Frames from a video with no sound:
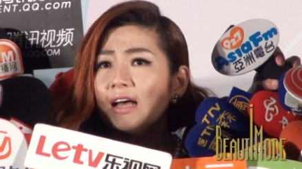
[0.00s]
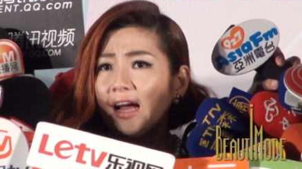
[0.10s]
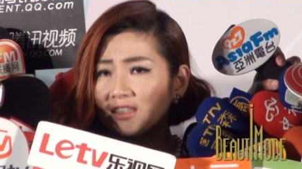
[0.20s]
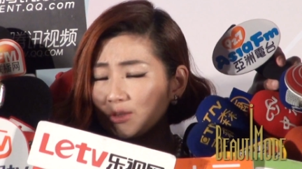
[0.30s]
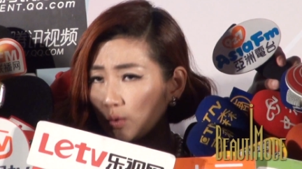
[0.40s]
他
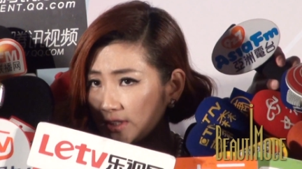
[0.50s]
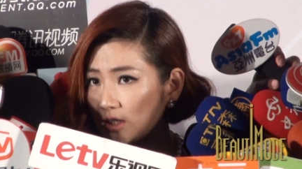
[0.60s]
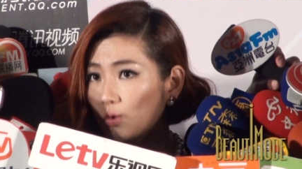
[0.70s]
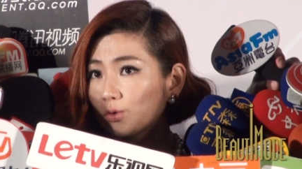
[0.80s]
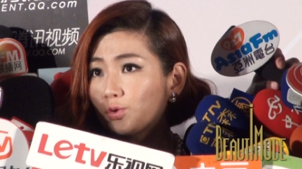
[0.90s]
也是我
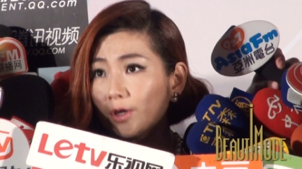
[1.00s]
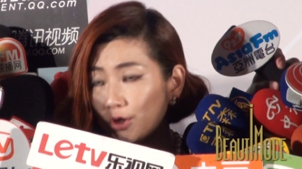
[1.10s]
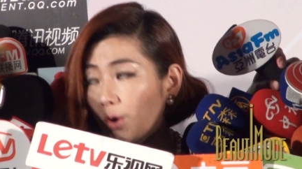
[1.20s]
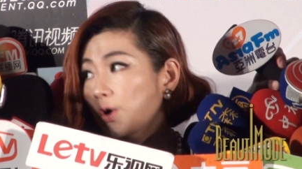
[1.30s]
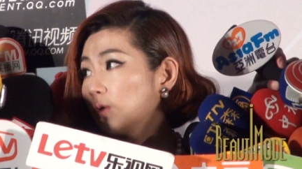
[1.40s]
见过最
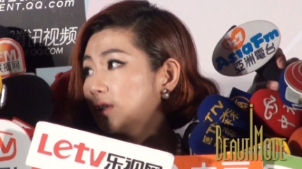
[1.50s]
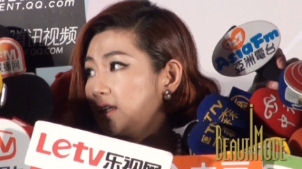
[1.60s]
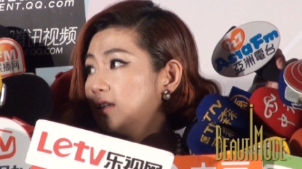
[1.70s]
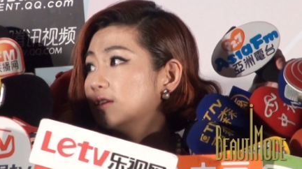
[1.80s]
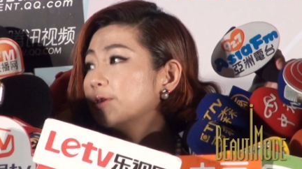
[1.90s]
用功的
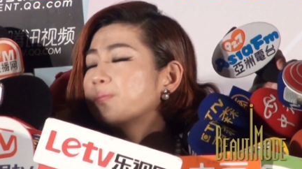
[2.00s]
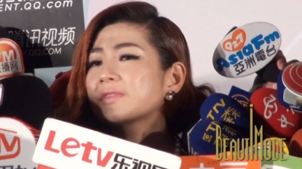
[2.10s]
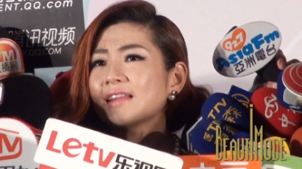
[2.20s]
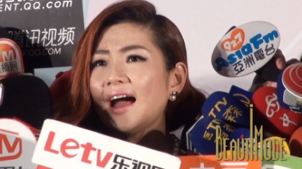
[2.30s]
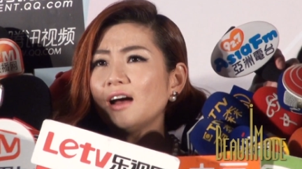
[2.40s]
艺人。
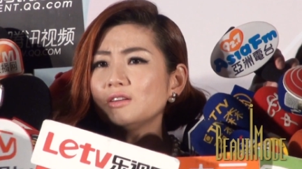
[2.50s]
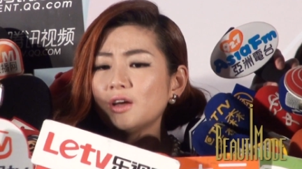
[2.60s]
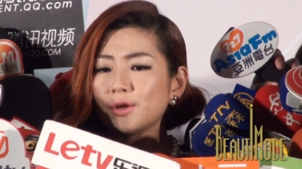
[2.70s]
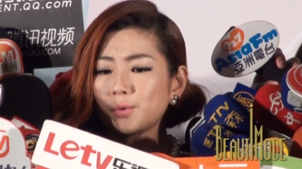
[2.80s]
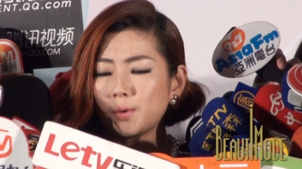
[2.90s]
他
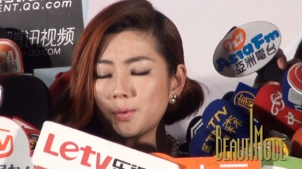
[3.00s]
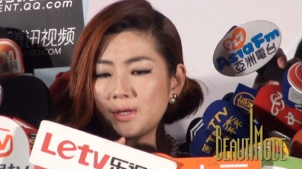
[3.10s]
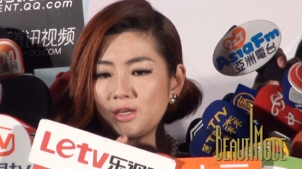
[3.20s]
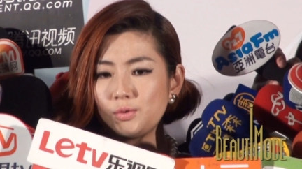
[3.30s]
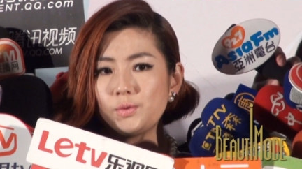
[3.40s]
对于
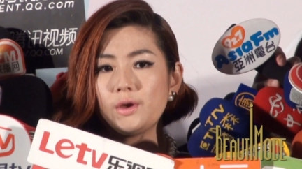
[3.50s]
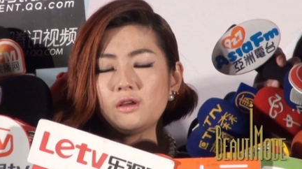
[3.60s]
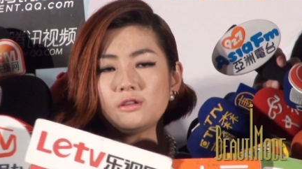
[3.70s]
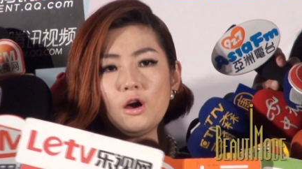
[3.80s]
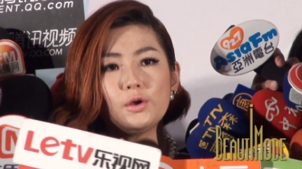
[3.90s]
音乐，
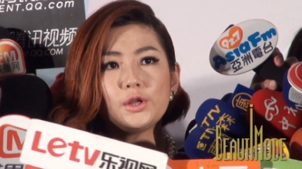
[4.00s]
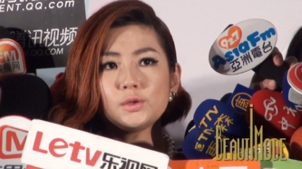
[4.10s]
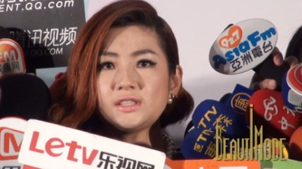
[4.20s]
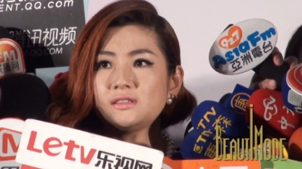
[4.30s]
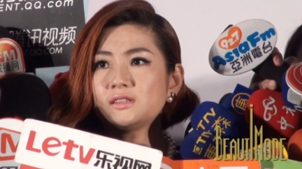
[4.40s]
然后流
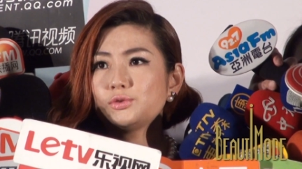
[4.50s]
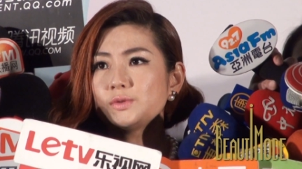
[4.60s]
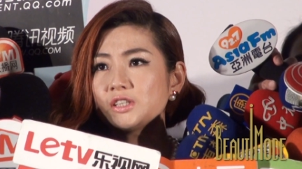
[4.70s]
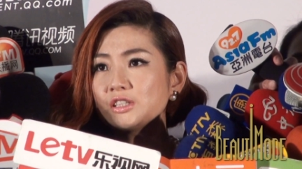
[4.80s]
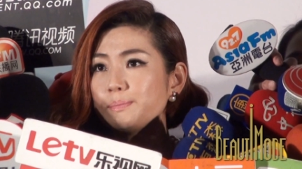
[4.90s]
行资讯，
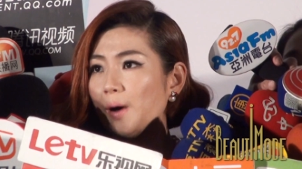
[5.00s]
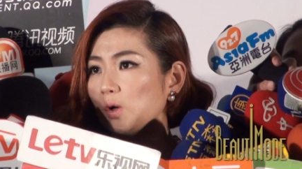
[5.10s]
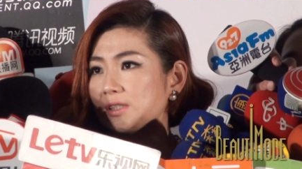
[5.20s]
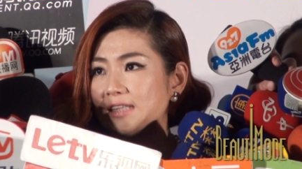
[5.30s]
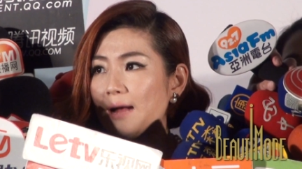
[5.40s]
甚至报
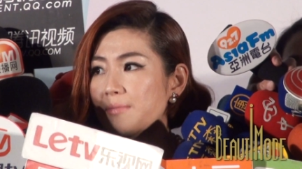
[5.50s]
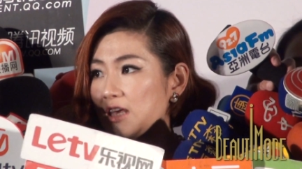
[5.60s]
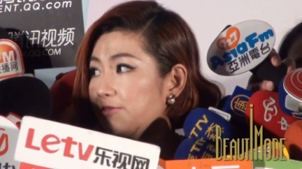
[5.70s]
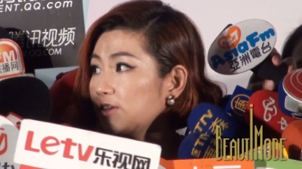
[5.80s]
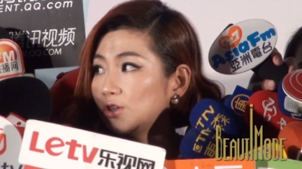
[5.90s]
纸，他每
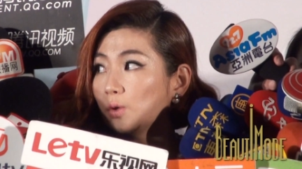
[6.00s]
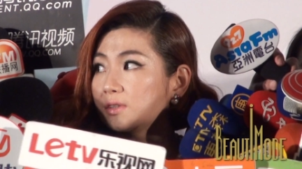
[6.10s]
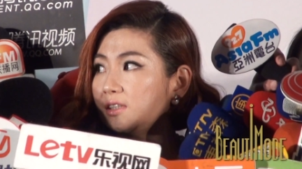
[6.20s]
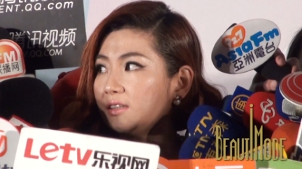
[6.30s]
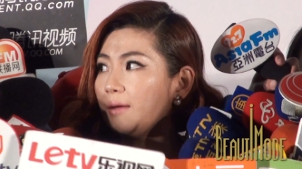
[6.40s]
一份都
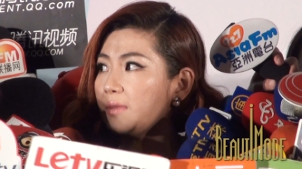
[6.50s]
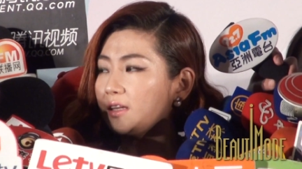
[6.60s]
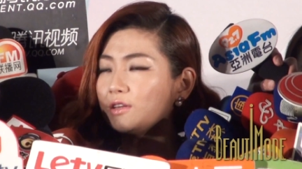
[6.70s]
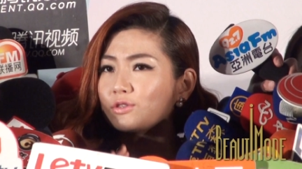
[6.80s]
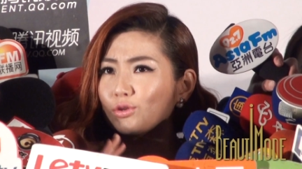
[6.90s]
订。他每
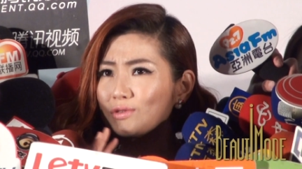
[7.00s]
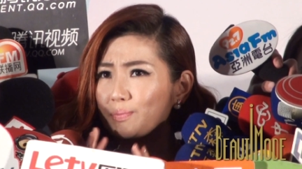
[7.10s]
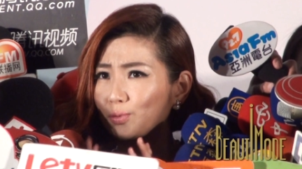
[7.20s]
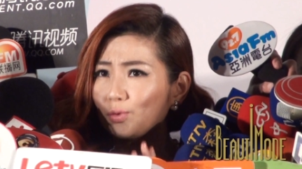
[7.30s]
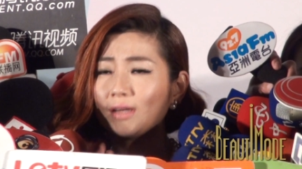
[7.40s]
天都是
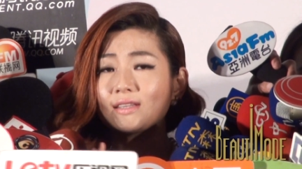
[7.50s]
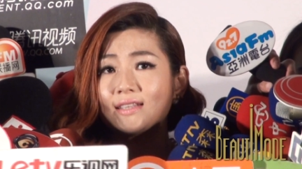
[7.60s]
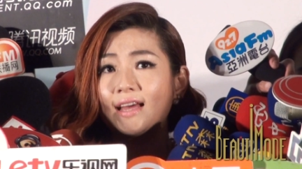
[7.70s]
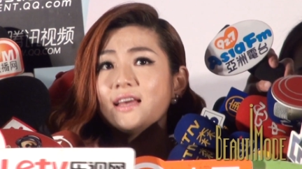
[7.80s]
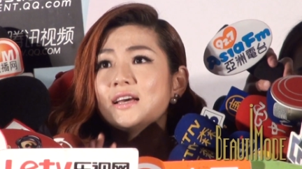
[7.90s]
不断的
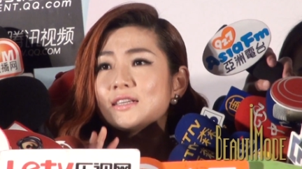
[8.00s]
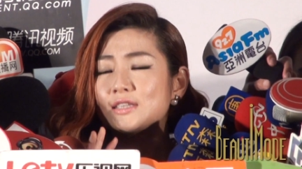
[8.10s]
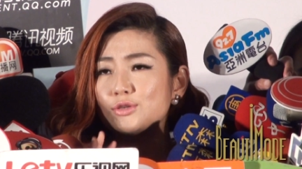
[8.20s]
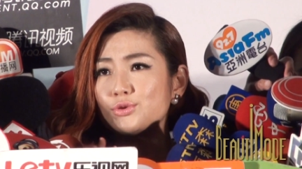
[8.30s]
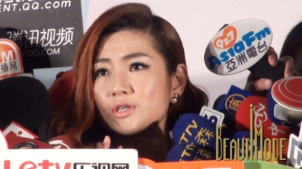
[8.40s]
在
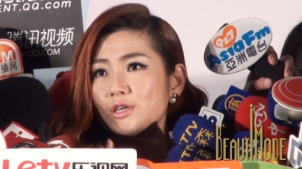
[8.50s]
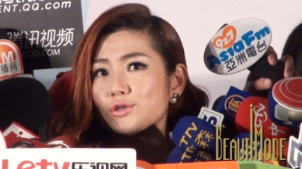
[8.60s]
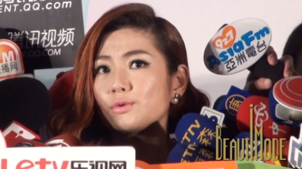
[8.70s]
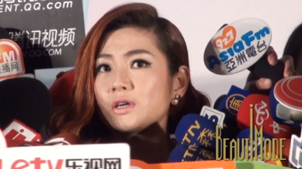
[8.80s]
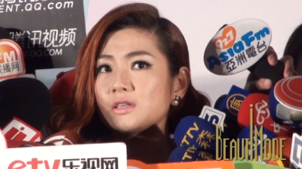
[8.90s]
吸取各
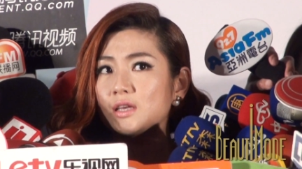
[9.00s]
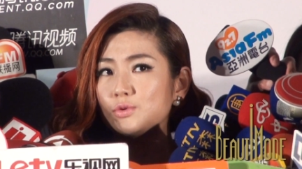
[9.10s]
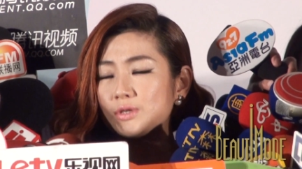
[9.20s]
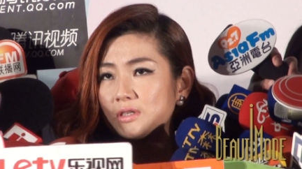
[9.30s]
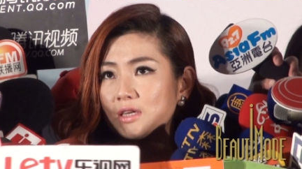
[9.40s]
种跟演
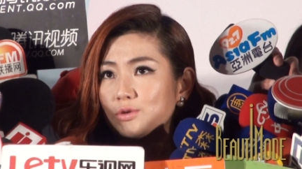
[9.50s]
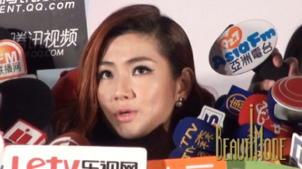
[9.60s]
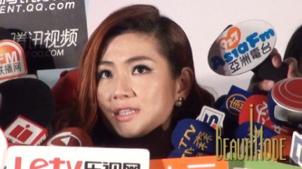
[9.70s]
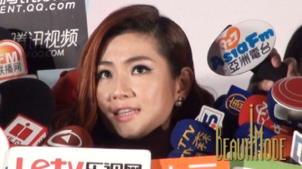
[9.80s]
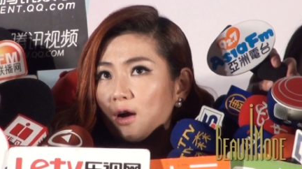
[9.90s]
艺演艺
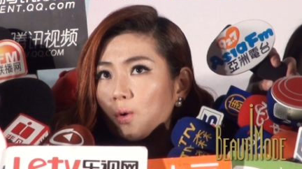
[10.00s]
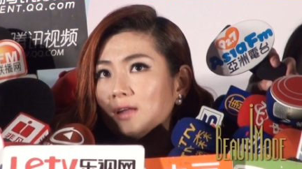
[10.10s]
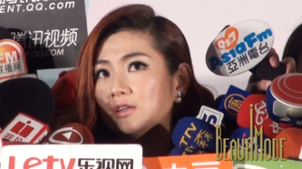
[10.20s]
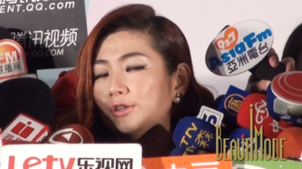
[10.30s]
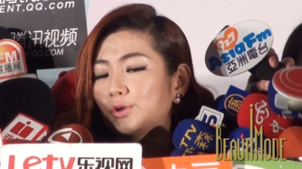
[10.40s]
圈相关
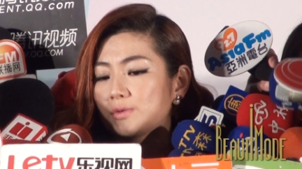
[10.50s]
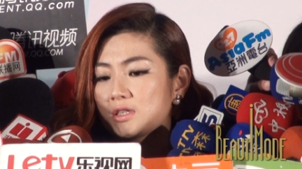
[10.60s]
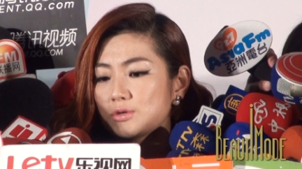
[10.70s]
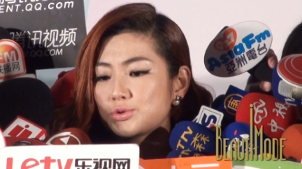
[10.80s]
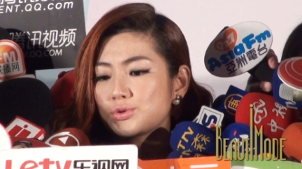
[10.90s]
的各种
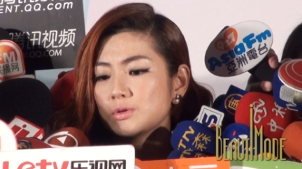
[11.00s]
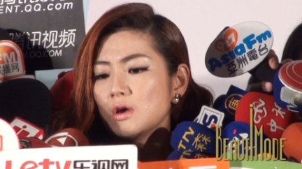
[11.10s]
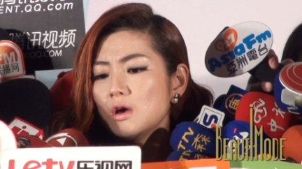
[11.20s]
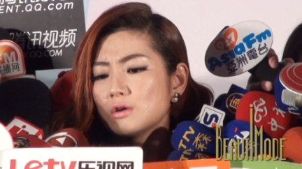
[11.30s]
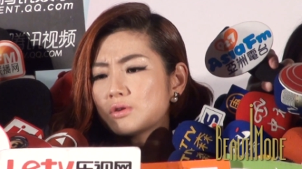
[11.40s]
资讯。
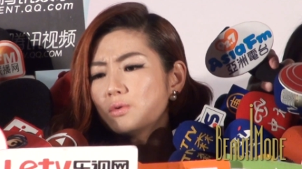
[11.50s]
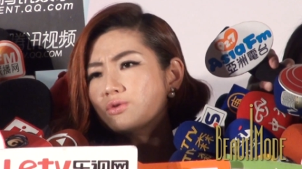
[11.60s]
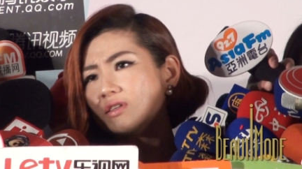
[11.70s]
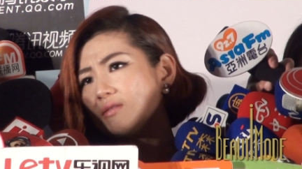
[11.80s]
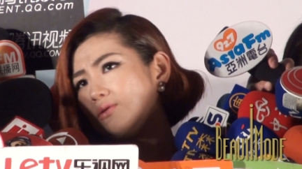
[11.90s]
所以我
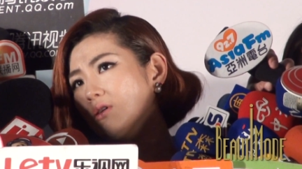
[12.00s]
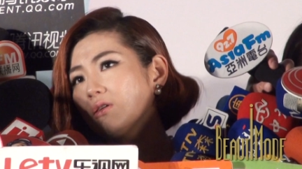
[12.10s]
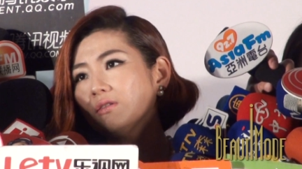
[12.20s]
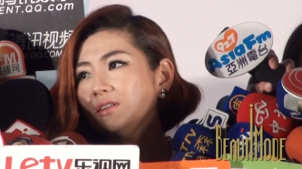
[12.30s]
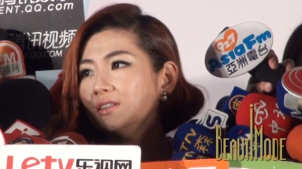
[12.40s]
觉得这么用
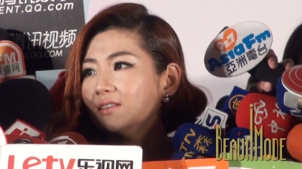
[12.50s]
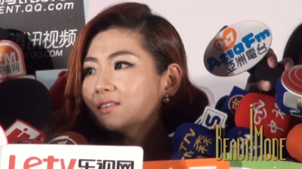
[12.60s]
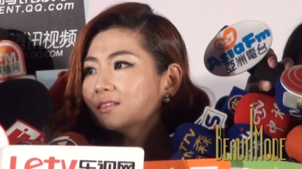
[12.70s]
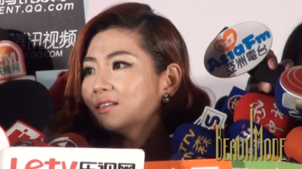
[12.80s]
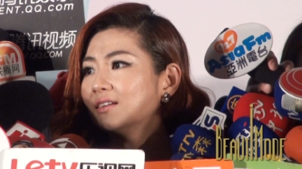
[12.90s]
功的艺人，
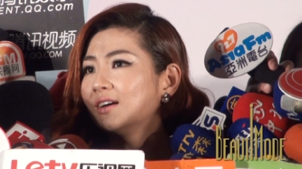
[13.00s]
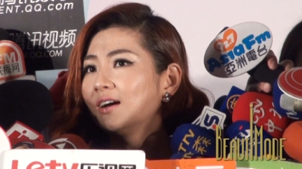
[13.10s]
真的